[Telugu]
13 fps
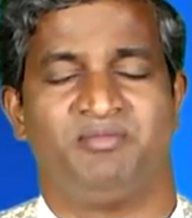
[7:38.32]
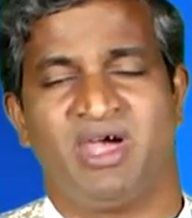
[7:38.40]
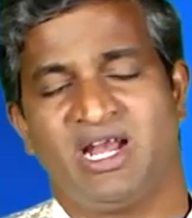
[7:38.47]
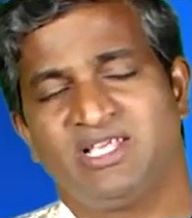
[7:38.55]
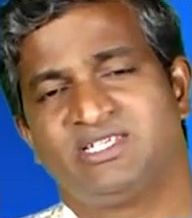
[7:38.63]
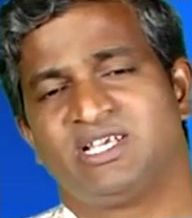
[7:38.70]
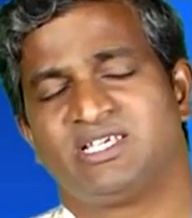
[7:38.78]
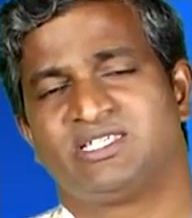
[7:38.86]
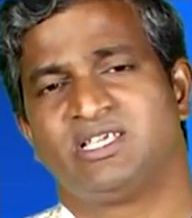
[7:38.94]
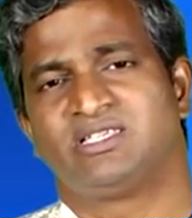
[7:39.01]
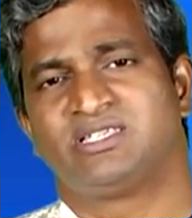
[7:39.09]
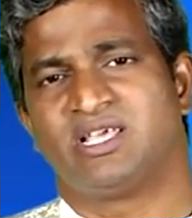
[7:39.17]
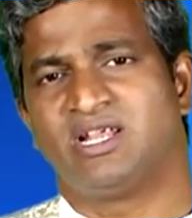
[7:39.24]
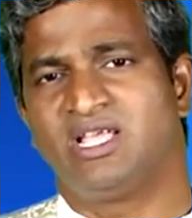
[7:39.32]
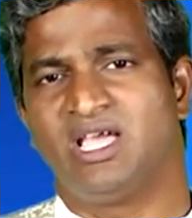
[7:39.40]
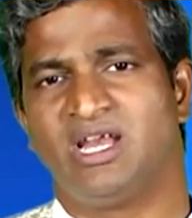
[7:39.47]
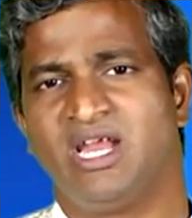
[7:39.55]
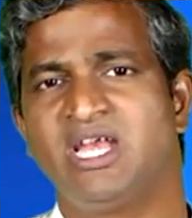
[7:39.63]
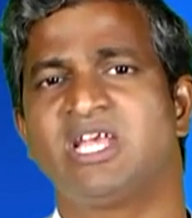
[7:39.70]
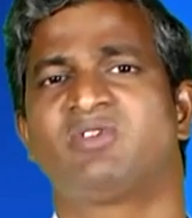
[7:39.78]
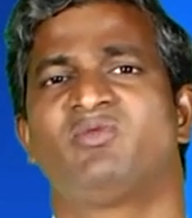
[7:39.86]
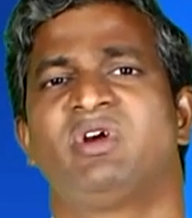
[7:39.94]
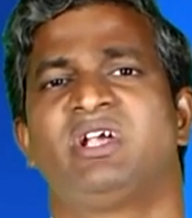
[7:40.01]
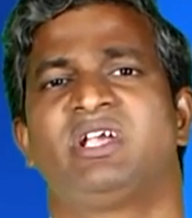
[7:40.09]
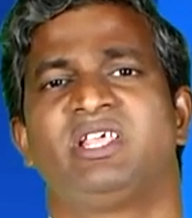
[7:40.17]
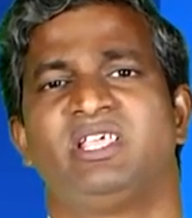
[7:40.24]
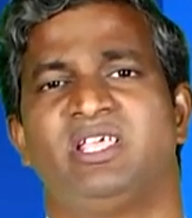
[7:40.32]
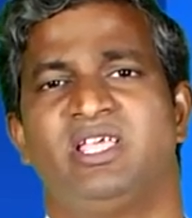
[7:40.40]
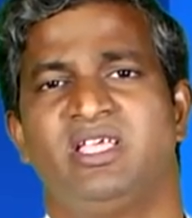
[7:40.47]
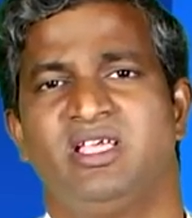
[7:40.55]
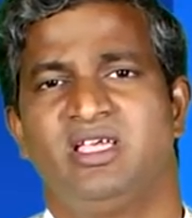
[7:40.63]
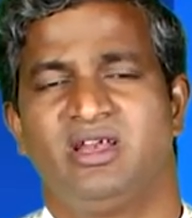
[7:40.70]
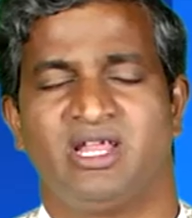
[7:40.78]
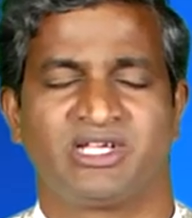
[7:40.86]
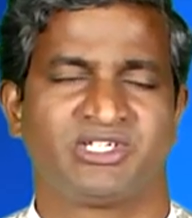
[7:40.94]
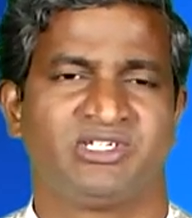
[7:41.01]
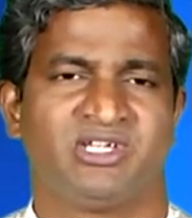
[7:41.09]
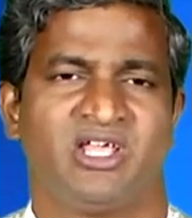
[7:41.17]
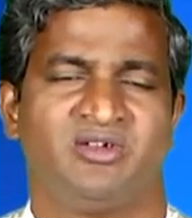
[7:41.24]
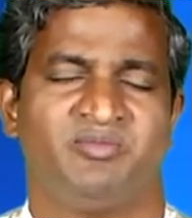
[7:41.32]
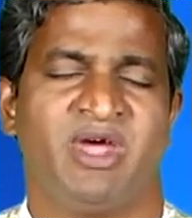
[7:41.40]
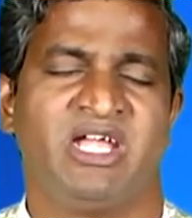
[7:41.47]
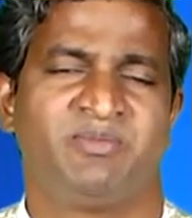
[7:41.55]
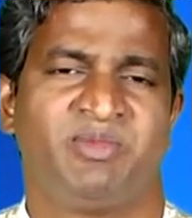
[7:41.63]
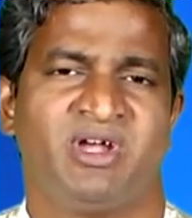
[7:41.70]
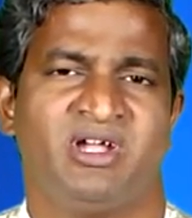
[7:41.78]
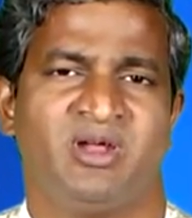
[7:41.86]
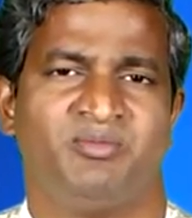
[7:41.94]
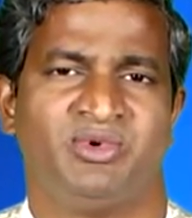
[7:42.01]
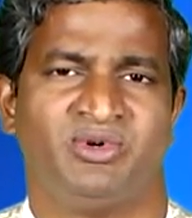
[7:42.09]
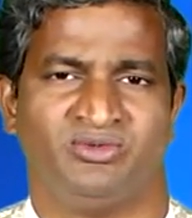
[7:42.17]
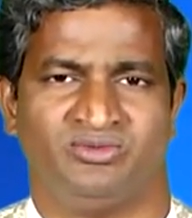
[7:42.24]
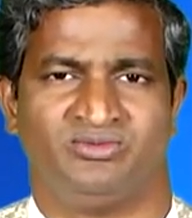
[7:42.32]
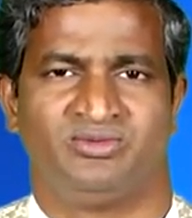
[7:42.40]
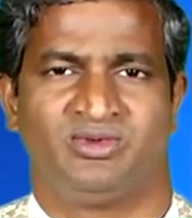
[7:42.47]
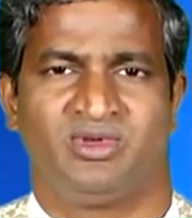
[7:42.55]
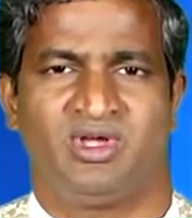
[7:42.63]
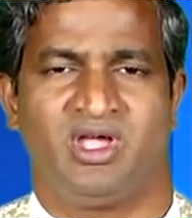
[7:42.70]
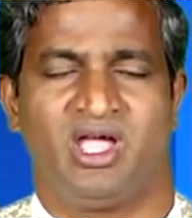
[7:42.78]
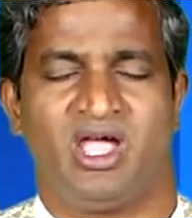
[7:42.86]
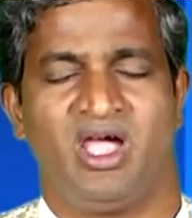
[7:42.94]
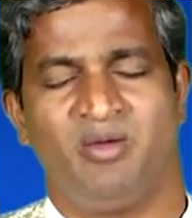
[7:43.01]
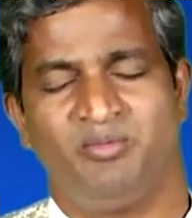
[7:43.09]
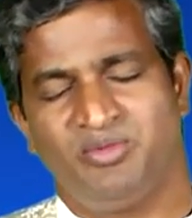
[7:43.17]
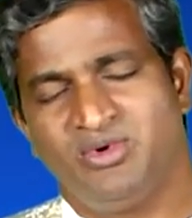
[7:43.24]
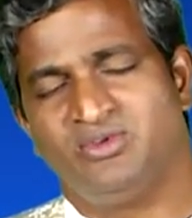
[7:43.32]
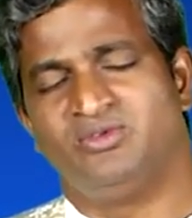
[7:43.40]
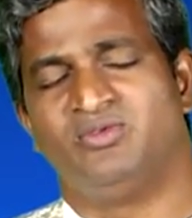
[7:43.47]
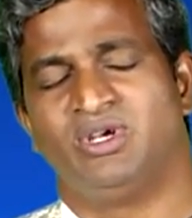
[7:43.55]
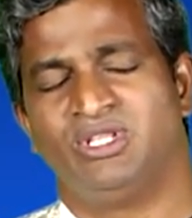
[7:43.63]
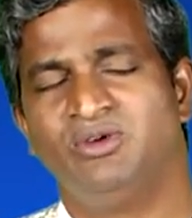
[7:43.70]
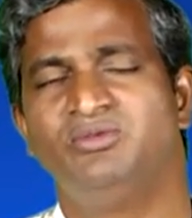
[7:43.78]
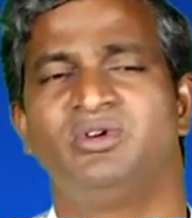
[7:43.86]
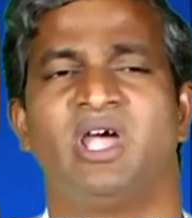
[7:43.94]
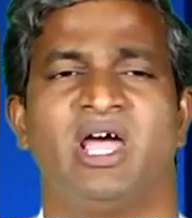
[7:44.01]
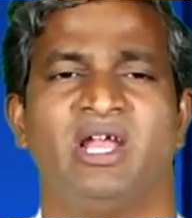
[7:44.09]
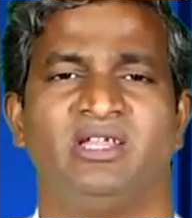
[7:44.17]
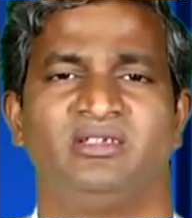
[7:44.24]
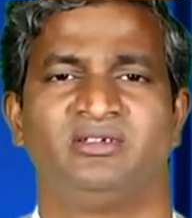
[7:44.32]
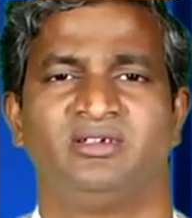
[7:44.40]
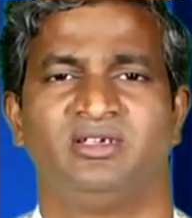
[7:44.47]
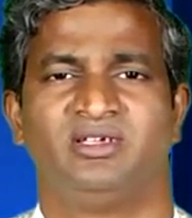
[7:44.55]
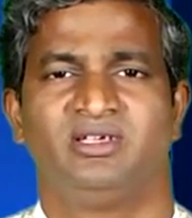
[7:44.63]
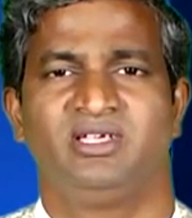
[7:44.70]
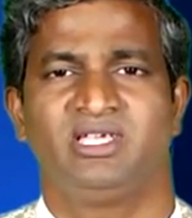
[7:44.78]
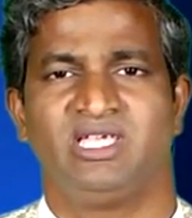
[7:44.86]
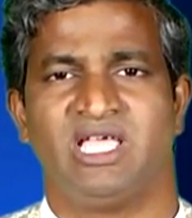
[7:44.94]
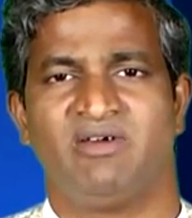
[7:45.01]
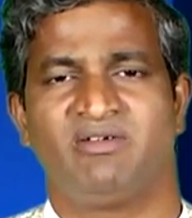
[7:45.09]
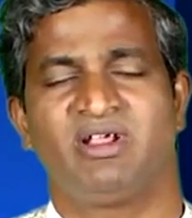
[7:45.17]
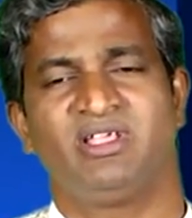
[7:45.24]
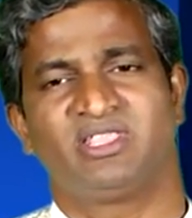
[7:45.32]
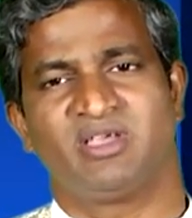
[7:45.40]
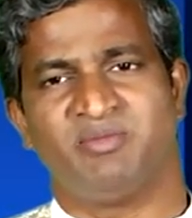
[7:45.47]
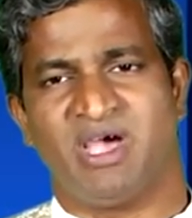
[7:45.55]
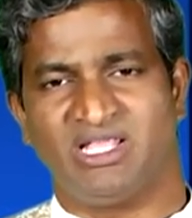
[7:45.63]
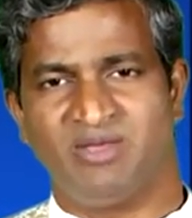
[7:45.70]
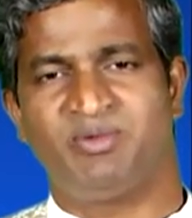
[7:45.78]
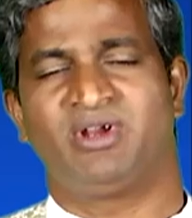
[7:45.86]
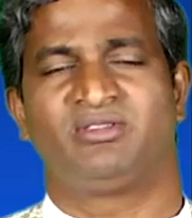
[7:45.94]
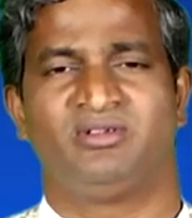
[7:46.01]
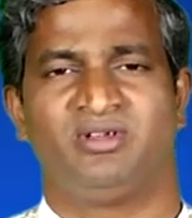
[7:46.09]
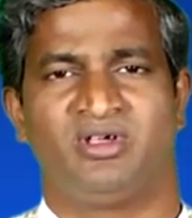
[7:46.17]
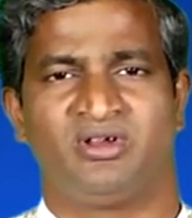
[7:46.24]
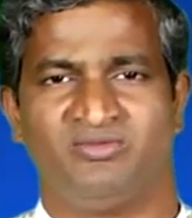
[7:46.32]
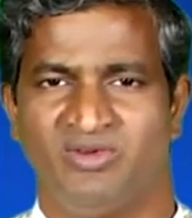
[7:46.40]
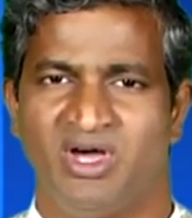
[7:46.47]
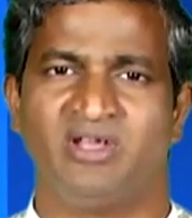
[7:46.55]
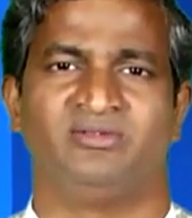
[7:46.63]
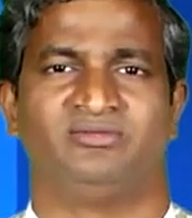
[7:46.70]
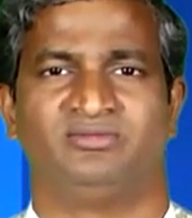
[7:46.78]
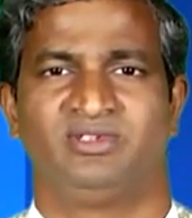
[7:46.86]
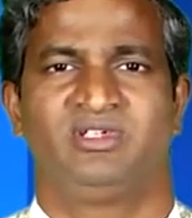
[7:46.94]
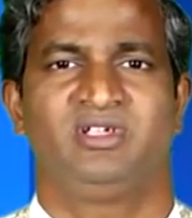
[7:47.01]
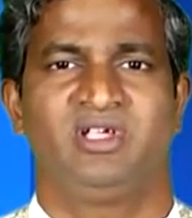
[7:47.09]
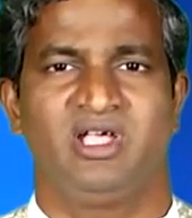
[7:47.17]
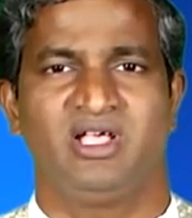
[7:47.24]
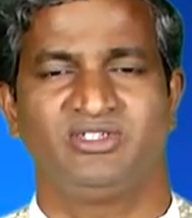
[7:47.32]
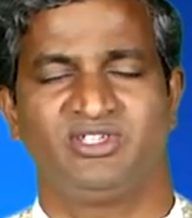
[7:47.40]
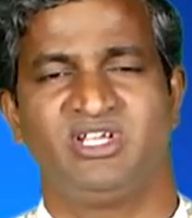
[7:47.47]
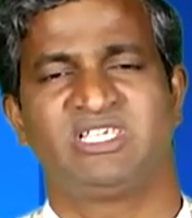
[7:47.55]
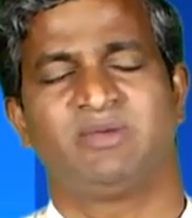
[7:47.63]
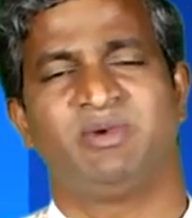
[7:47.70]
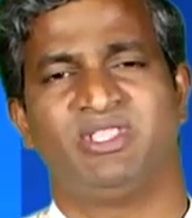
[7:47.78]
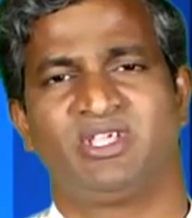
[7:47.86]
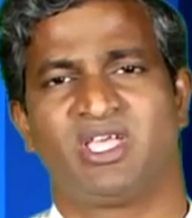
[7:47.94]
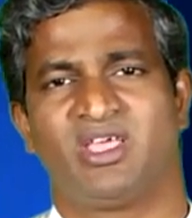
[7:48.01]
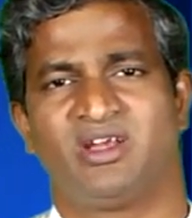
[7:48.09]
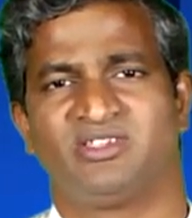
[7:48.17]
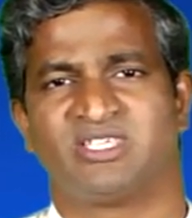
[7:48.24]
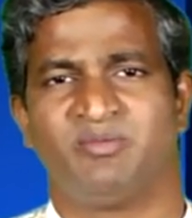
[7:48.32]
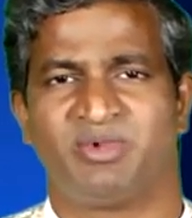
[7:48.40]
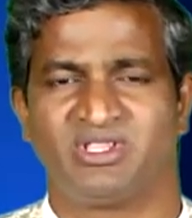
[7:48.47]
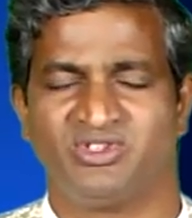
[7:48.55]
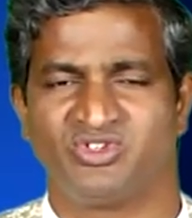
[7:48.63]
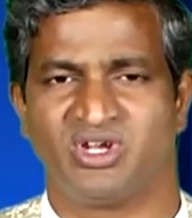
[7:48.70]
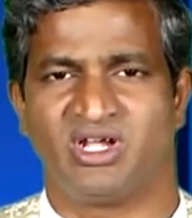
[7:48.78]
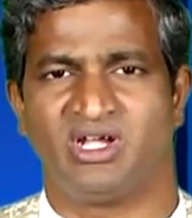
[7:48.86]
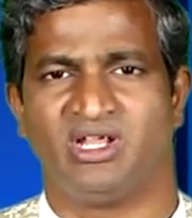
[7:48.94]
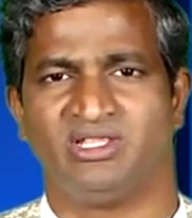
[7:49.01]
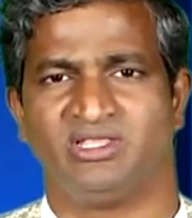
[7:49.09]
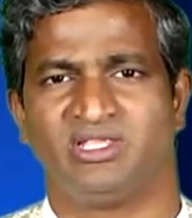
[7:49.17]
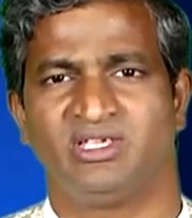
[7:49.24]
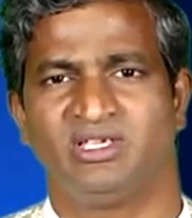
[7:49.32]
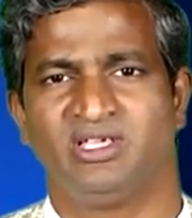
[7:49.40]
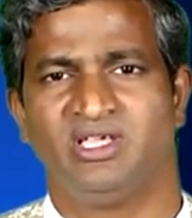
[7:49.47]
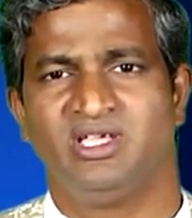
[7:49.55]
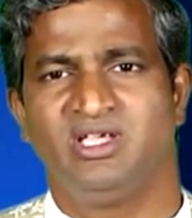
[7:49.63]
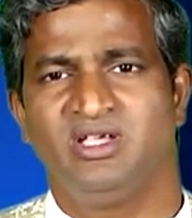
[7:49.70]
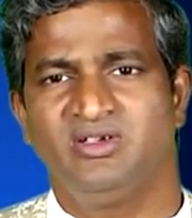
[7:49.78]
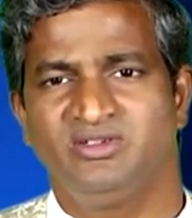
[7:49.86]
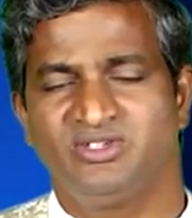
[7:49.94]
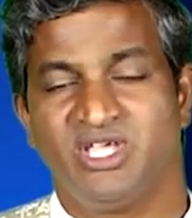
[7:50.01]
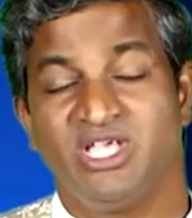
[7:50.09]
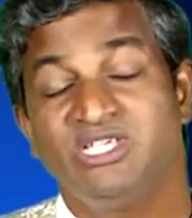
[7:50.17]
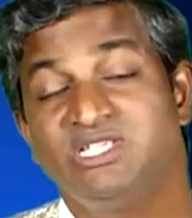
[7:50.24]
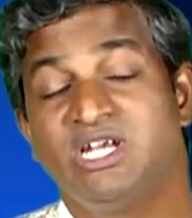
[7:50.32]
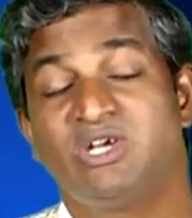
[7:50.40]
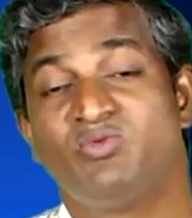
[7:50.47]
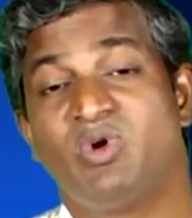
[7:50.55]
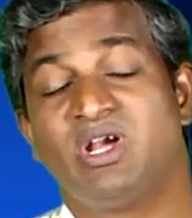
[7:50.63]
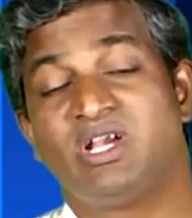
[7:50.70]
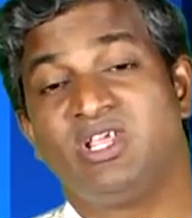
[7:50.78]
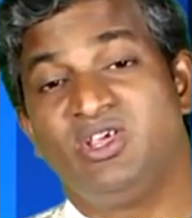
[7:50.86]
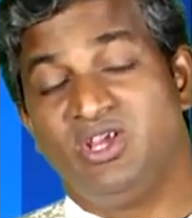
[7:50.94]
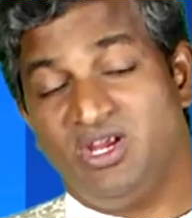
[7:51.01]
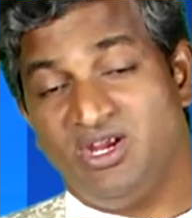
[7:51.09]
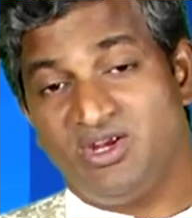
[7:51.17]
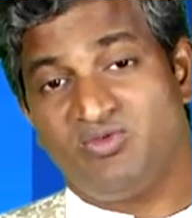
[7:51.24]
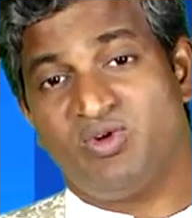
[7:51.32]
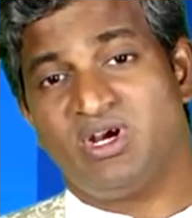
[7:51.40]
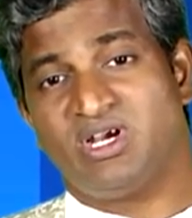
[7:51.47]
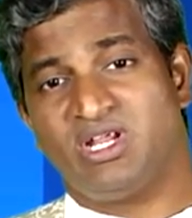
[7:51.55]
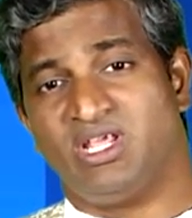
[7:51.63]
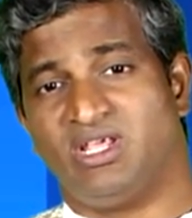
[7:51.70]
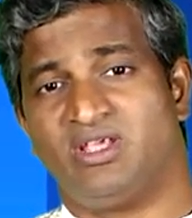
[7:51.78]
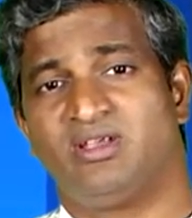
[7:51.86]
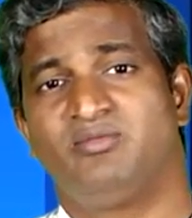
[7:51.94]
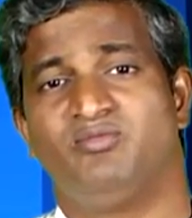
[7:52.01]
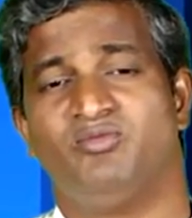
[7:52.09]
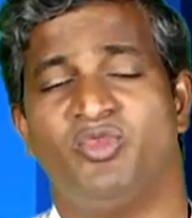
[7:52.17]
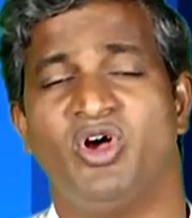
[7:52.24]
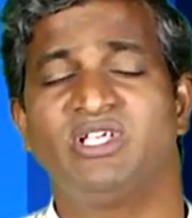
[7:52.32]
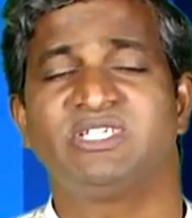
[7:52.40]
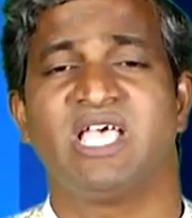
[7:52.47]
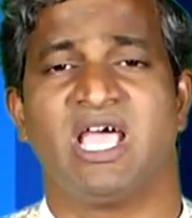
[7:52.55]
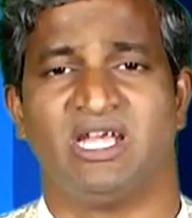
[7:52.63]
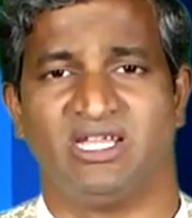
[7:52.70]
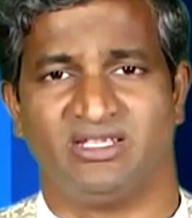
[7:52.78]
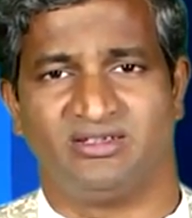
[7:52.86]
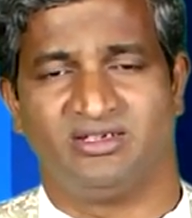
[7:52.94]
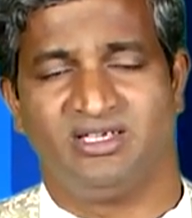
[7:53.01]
మానసిక స్థితి సరిగ్గా లేనటువంటి లక్షణాలు బయటపడినప్పుడు అప్పుడు వధువు కానీ ఎవరైతే బాధపడుతున్నారో వారు శ్రీసభ అధికారులను సంప్రదించినట్లయితే చేసినటువంటి ఇటువంటి మోసాన్ని